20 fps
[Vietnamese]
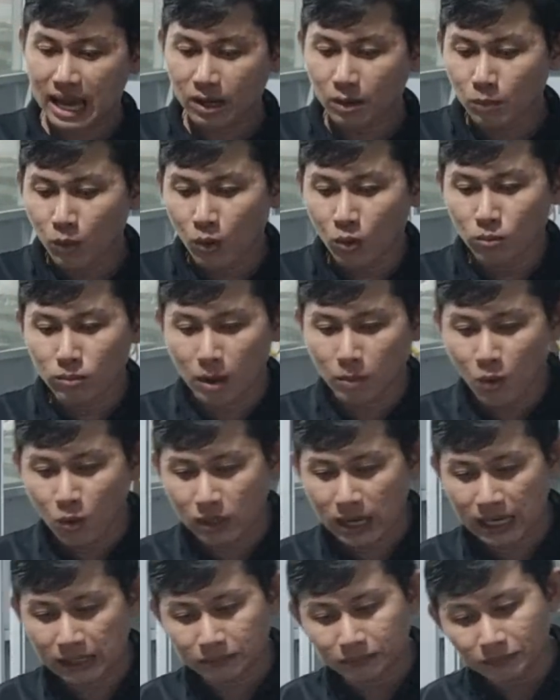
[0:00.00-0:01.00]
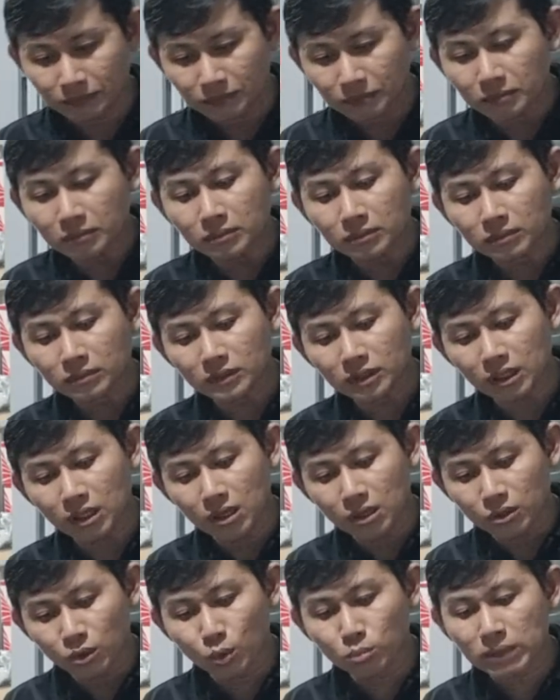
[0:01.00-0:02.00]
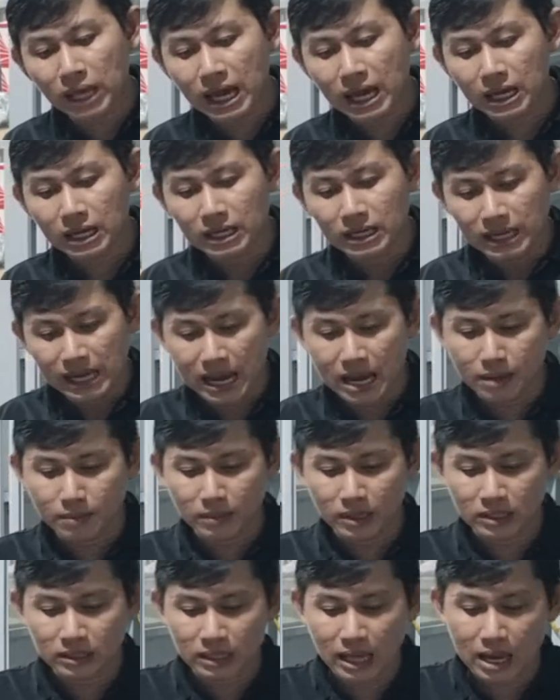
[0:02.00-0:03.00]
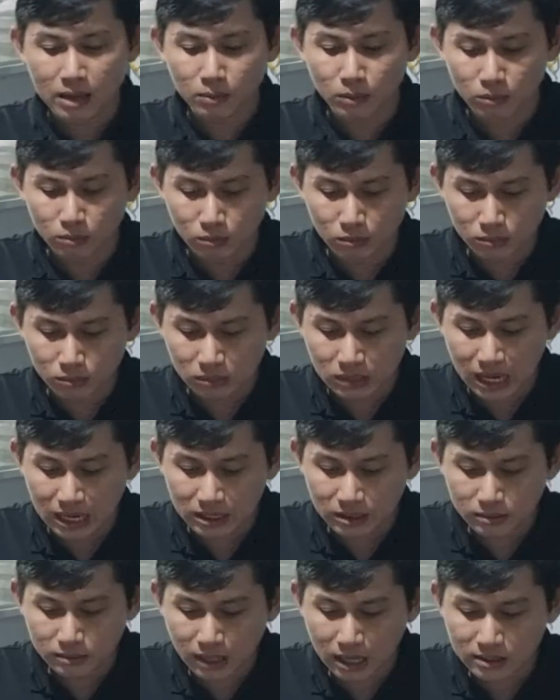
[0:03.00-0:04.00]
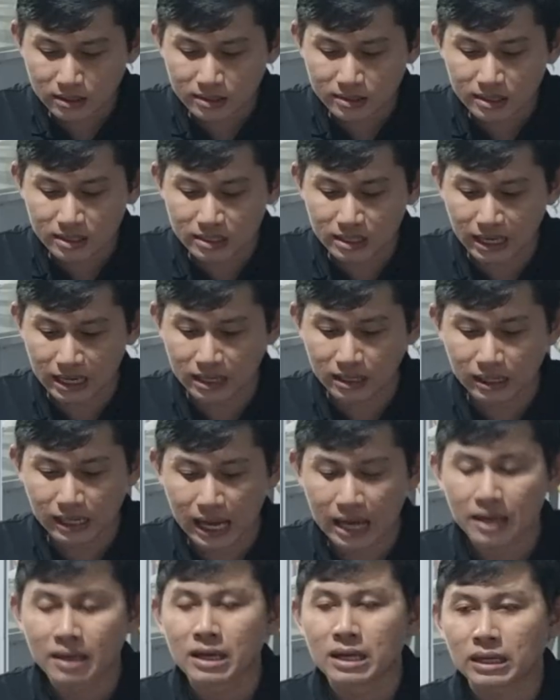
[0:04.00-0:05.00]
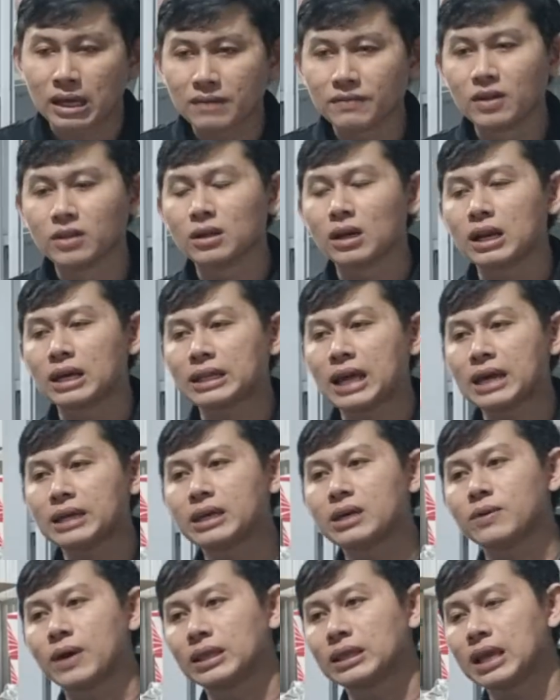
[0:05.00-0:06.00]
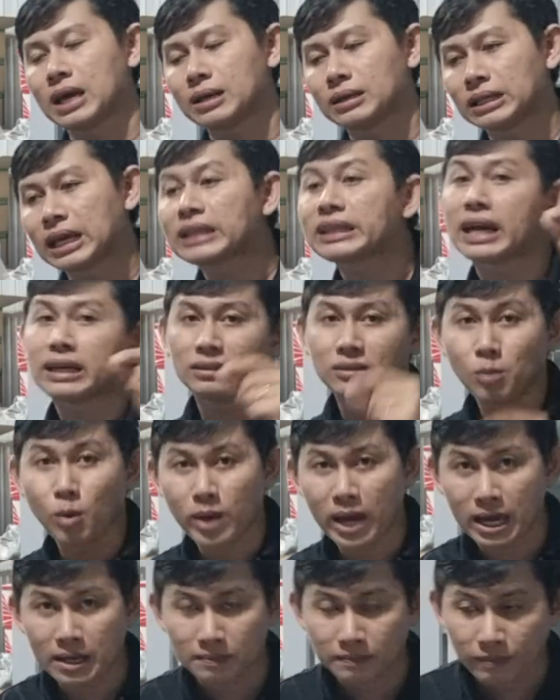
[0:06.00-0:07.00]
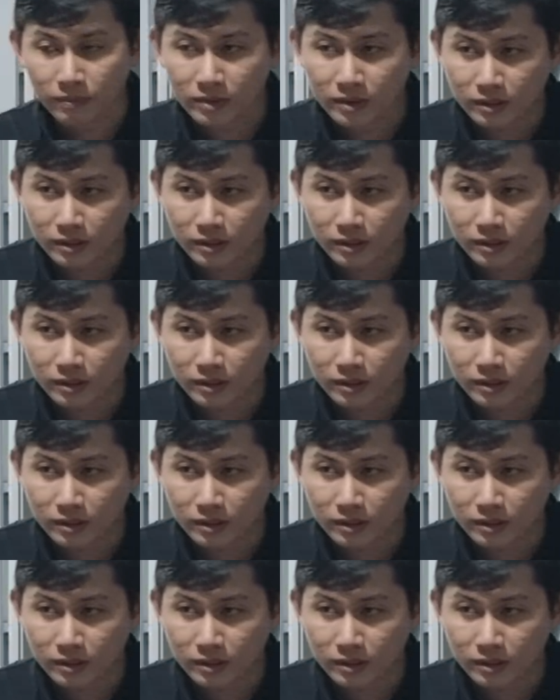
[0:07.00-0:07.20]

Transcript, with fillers: Thái cũng mong muốn là chúng ta mà Thái xin chia sẻ là cái vườn đó là Thái kêu ảnh là cách ngày tới 1 ngày.